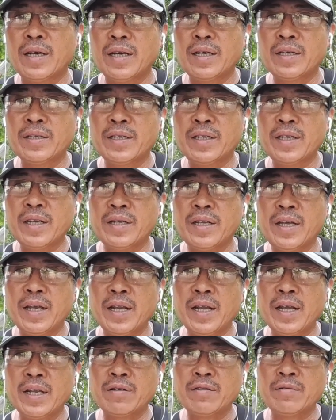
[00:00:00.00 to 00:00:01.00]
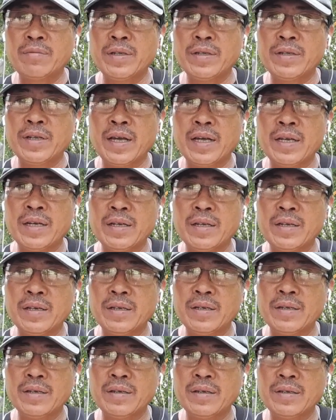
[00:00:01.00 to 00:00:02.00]
Ang isa dyan dahilan kung minsan,
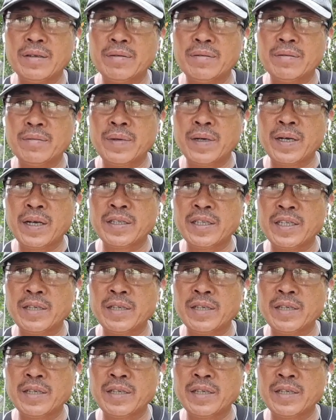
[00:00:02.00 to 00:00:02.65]
pagka